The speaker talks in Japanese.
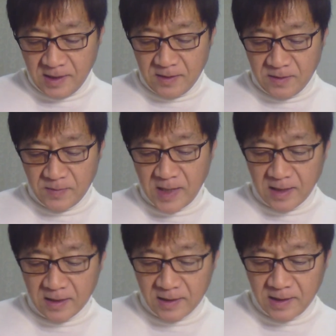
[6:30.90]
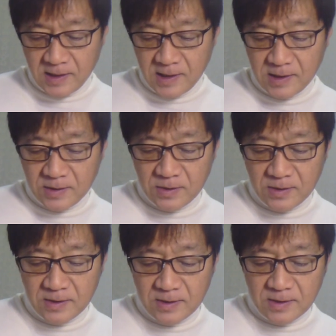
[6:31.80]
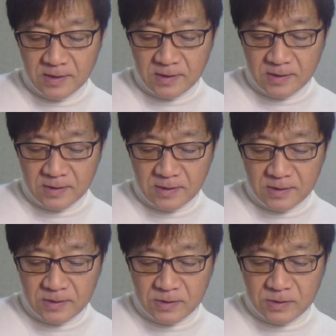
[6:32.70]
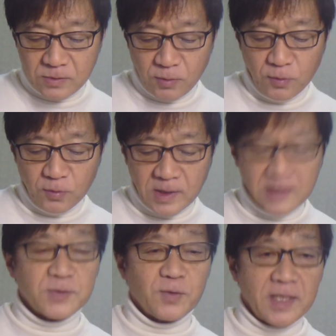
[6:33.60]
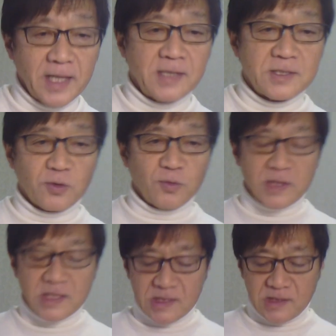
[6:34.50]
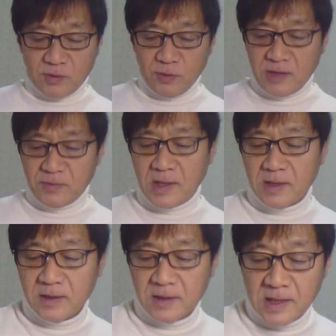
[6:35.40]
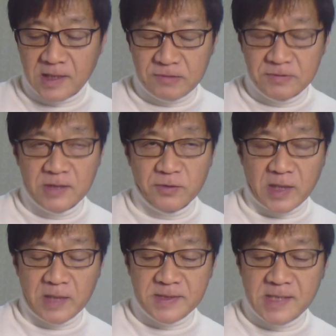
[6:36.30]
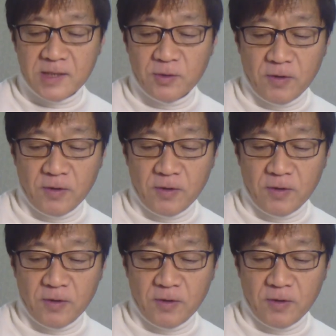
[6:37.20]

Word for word: まあ、えー、どうなんでしょうかね。ちょっと私、この辺は明るくないので分かりませんけど、ま